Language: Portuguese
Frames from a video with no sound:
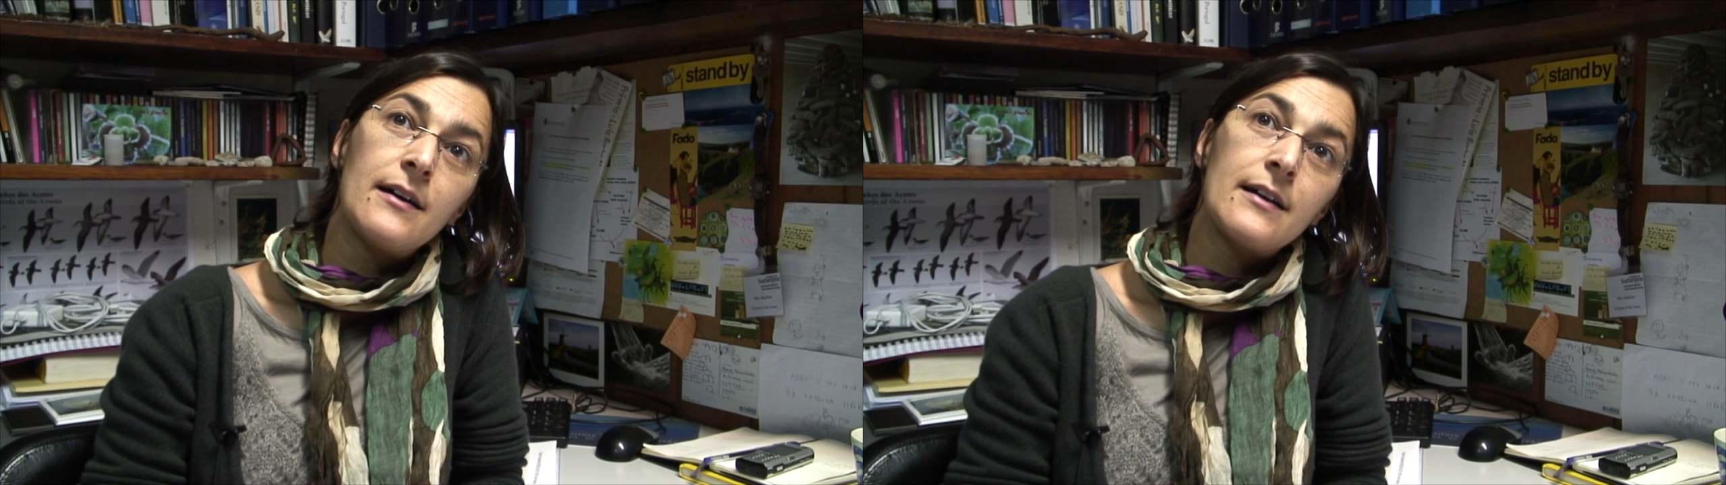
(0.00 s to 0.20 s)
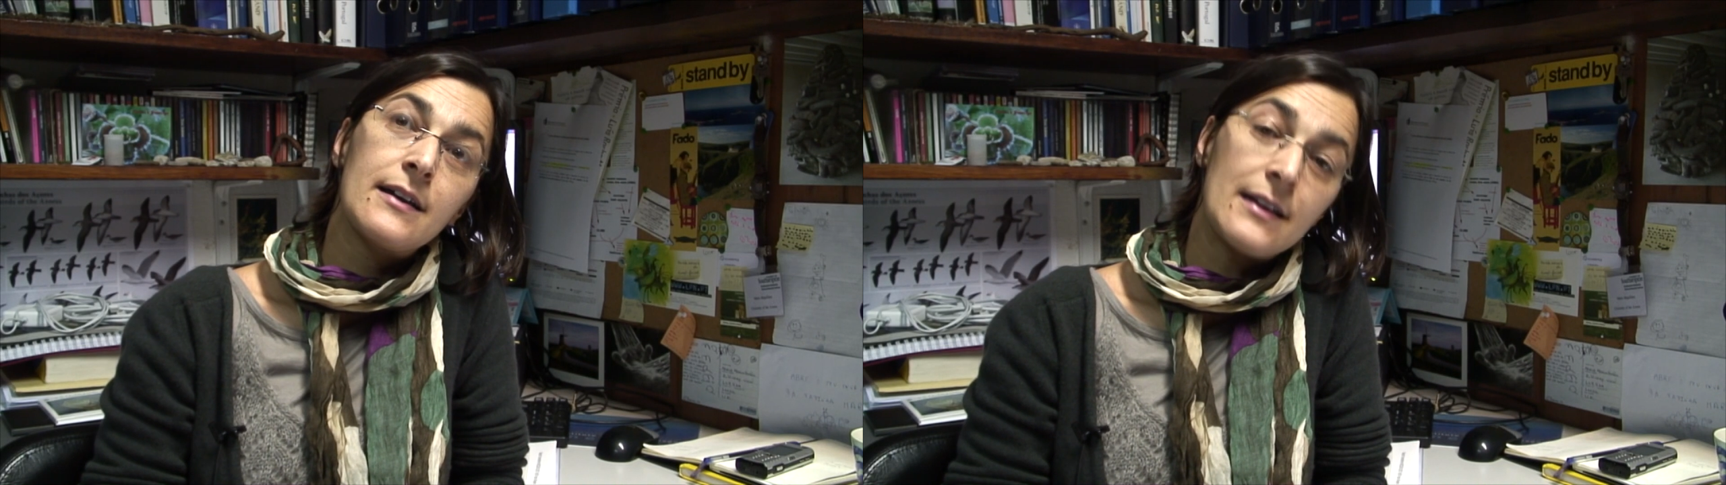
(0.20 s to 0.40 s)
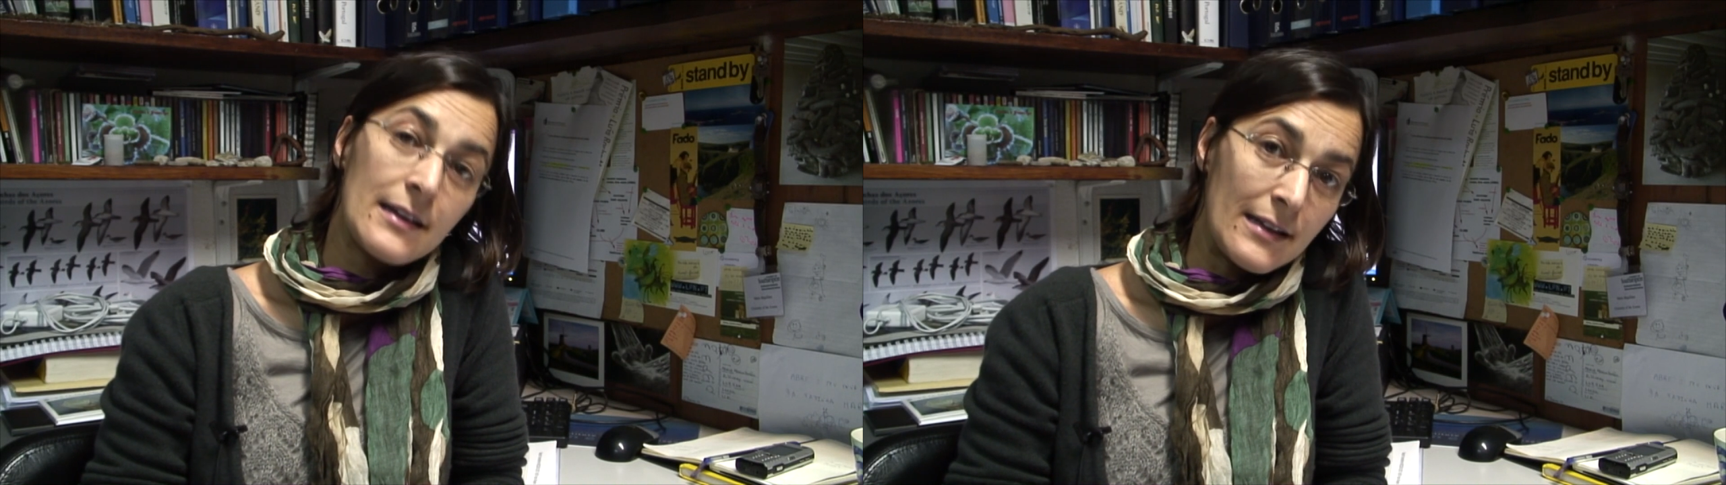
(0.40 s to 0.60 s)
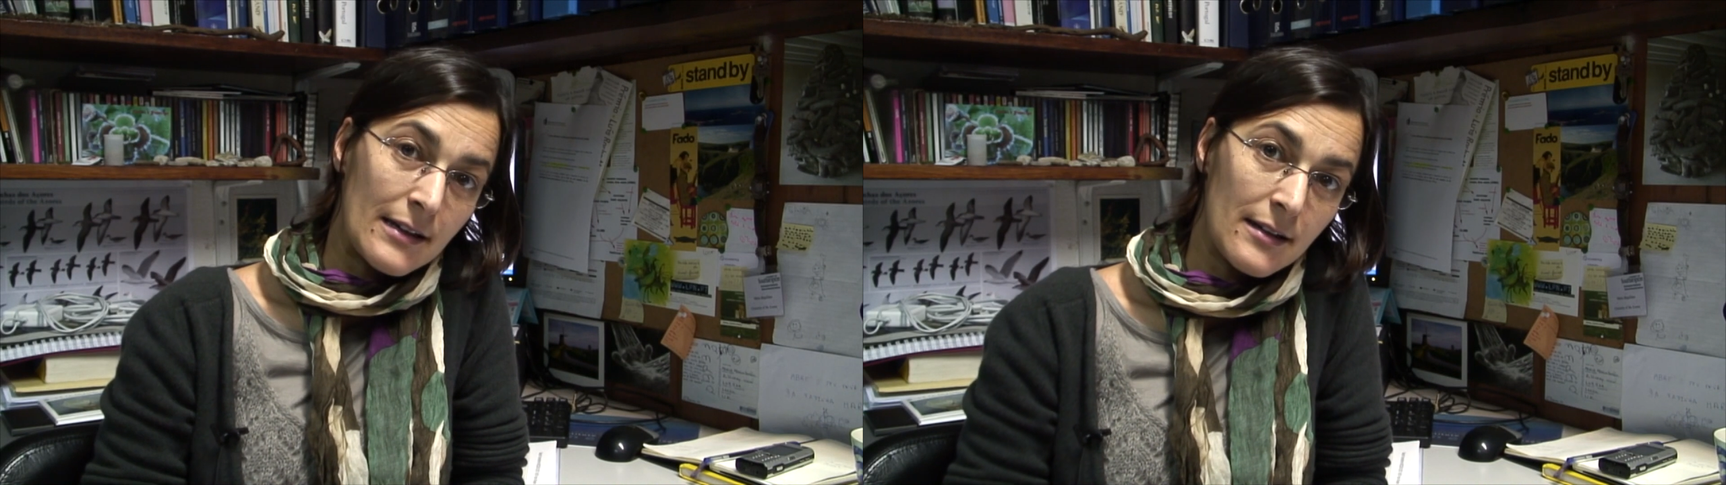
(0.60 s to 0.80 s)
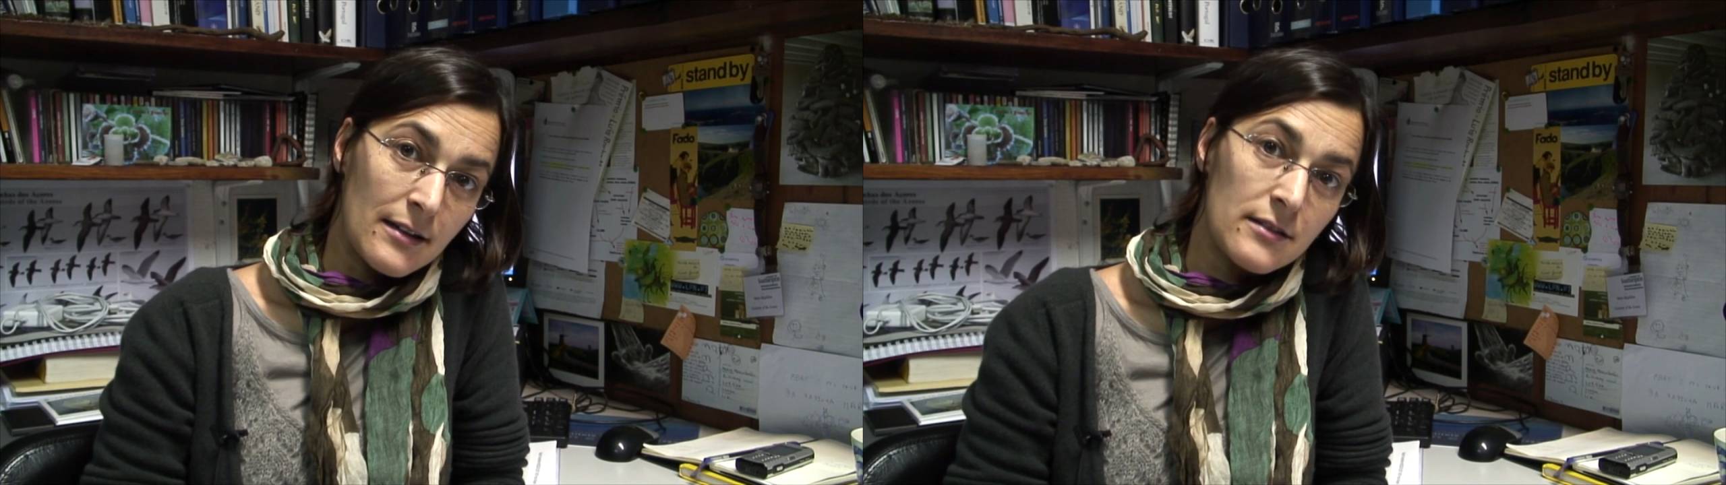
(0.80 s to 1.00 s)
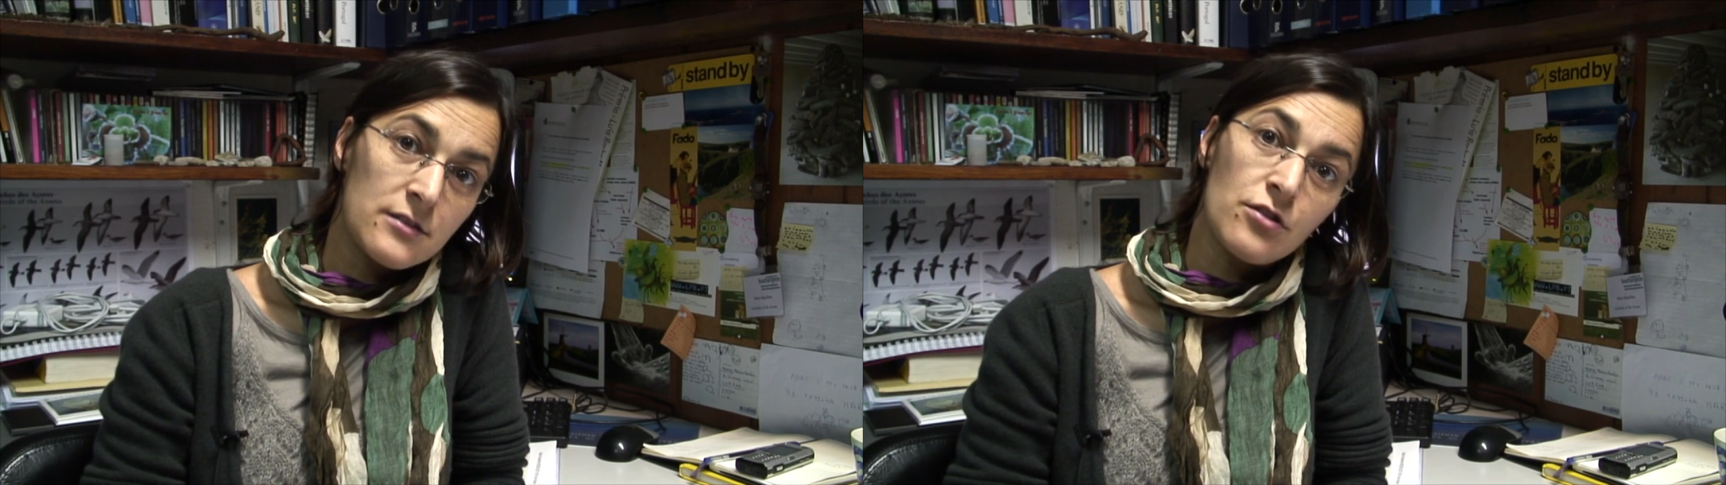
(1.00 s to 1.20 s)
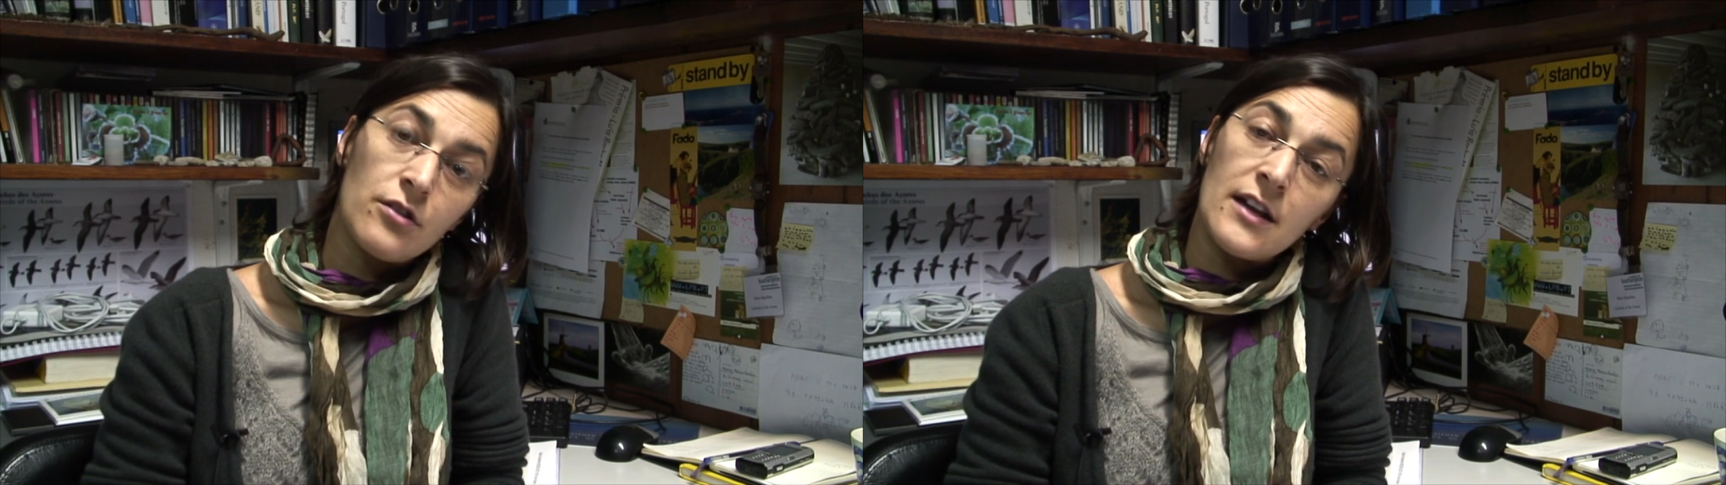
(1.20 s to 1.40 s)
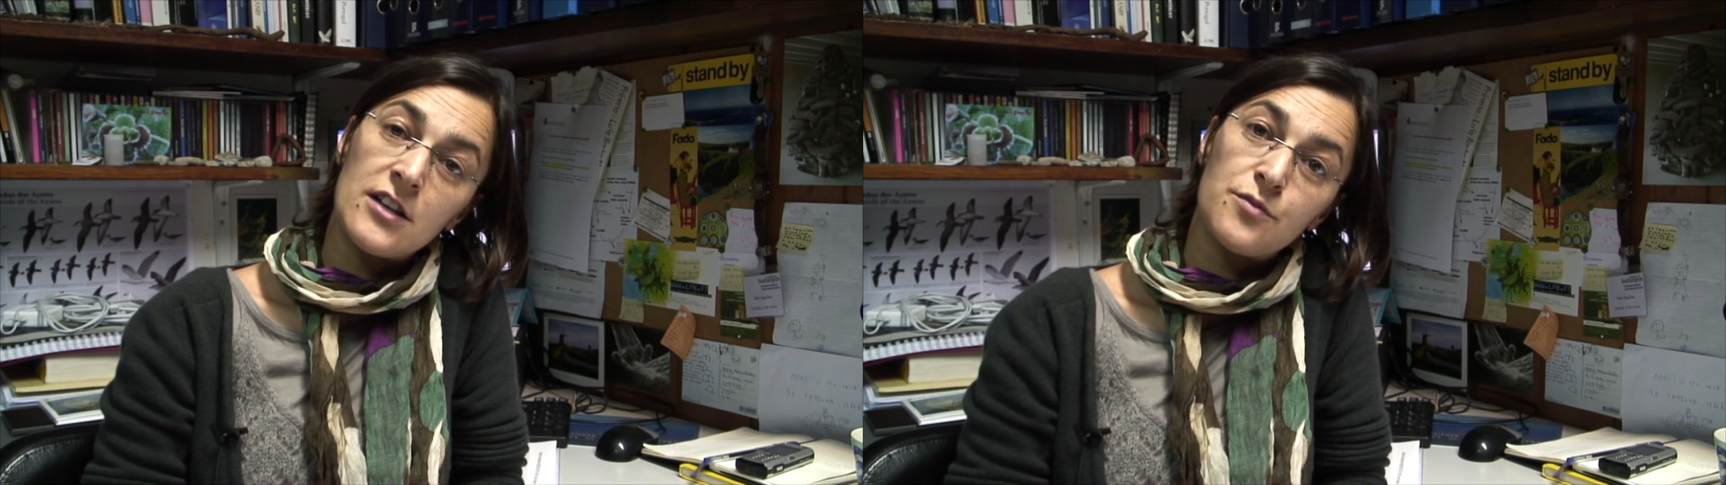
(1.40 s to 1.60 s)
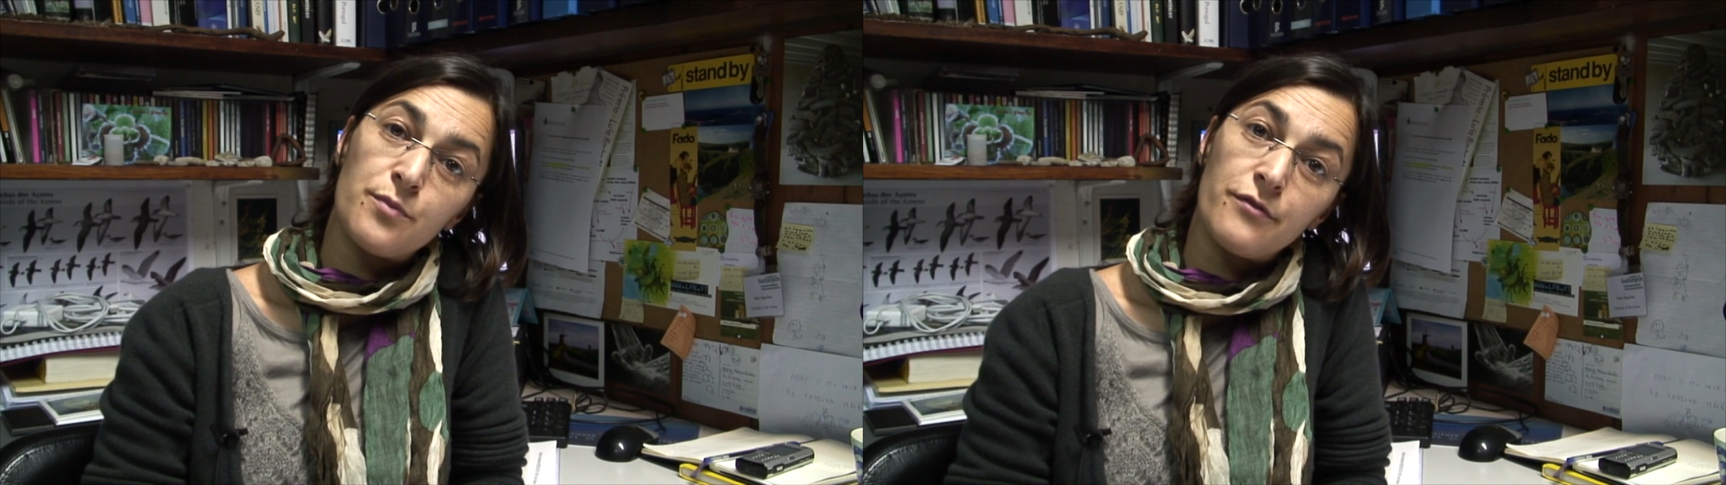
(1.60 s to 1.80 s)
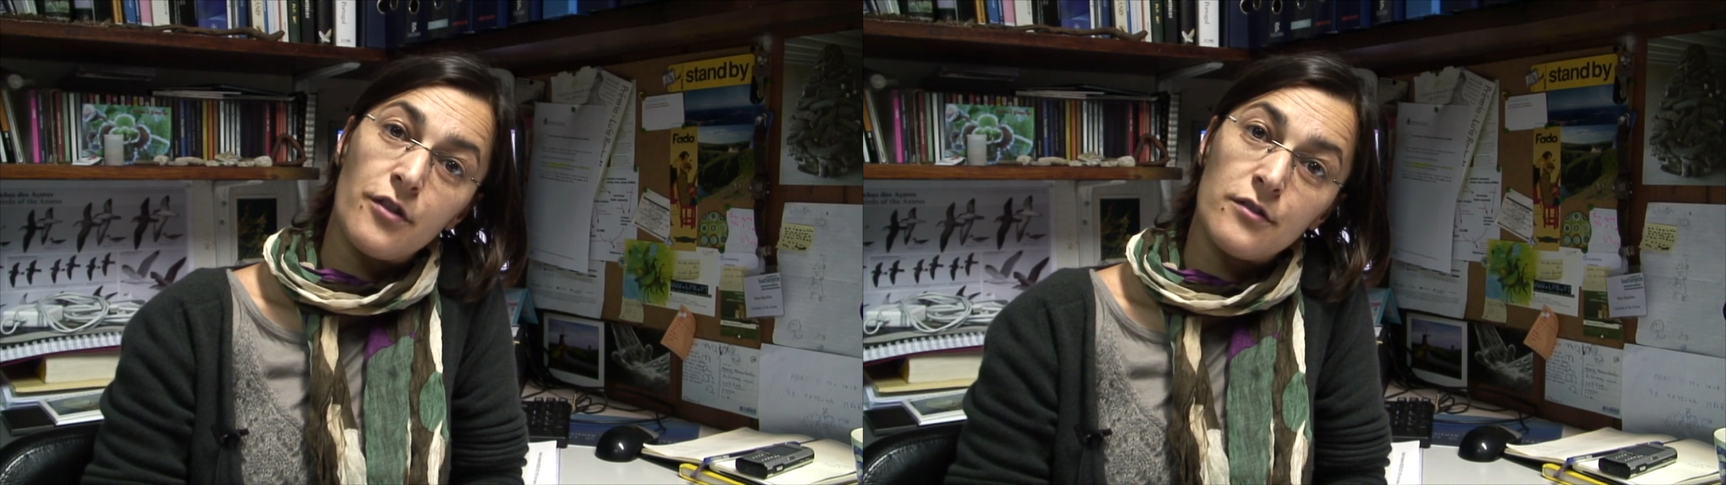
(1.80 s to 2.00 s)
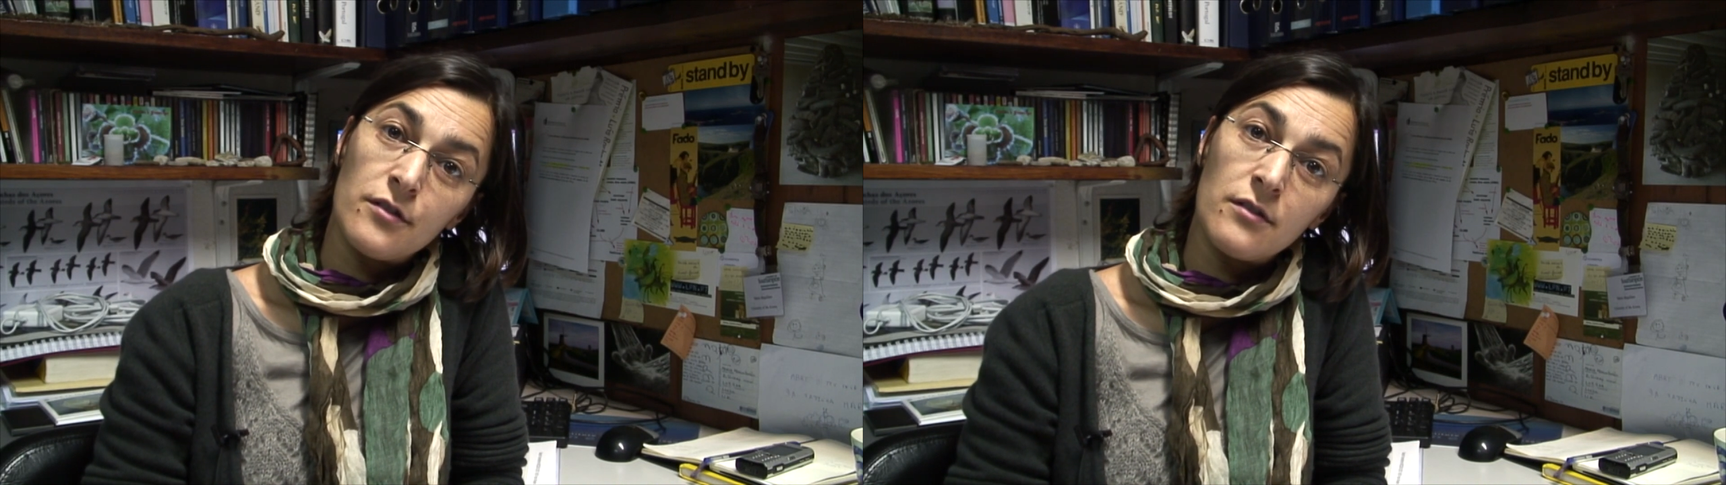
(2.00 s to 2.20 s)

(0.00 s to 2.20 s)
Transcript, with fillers: A cria eh, só nasce por volta